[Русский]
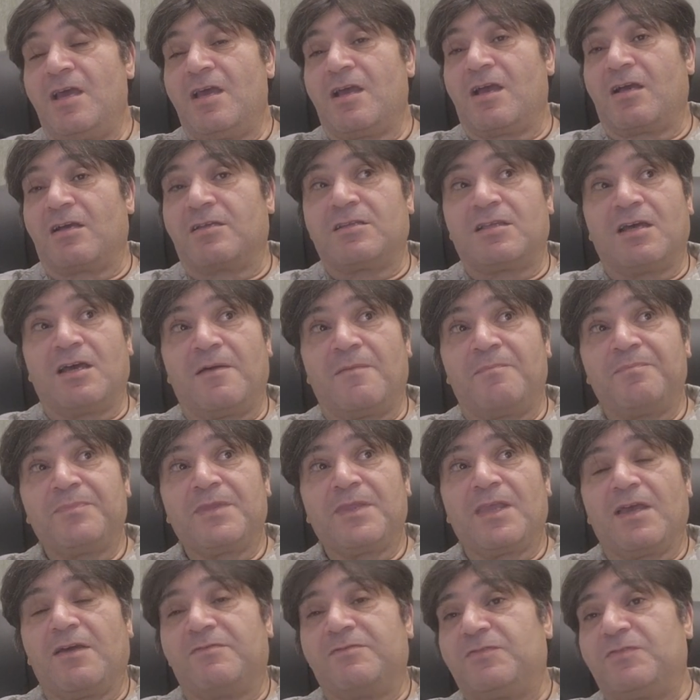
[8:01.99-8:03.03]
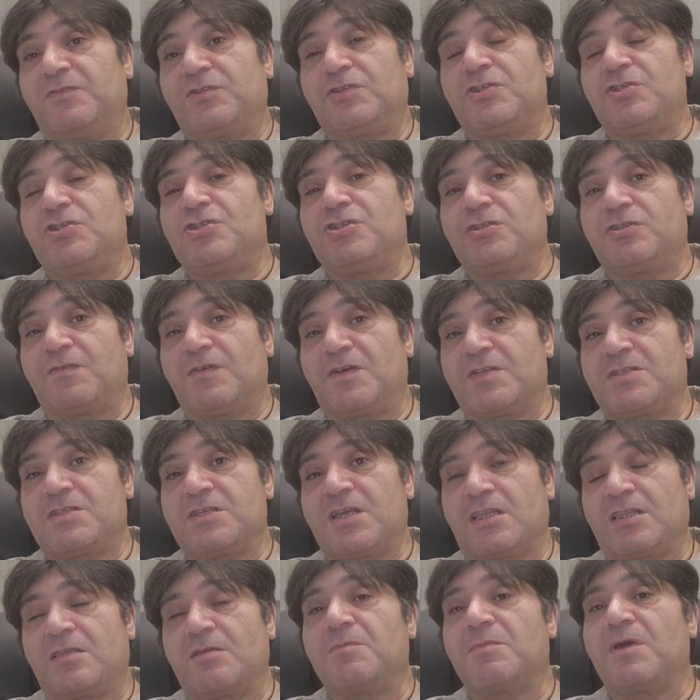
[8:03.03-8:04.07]
когда в
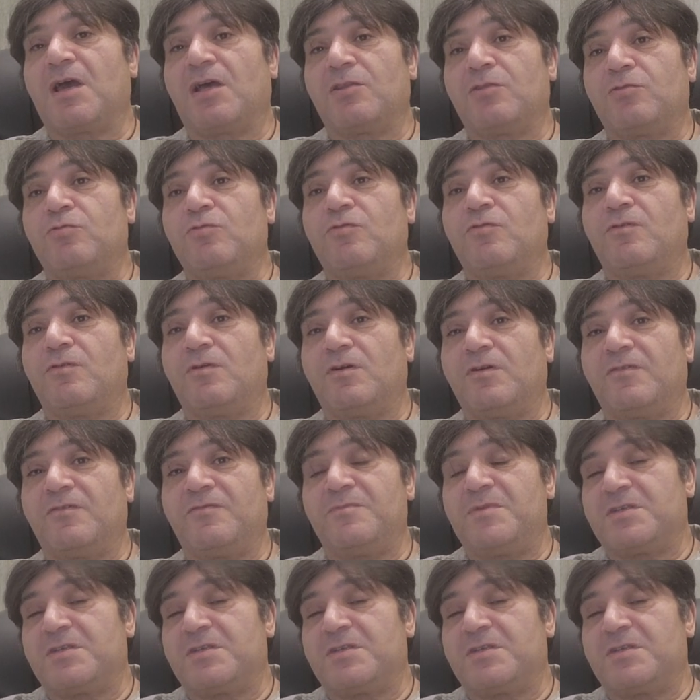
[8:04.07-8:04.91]
2020 году э,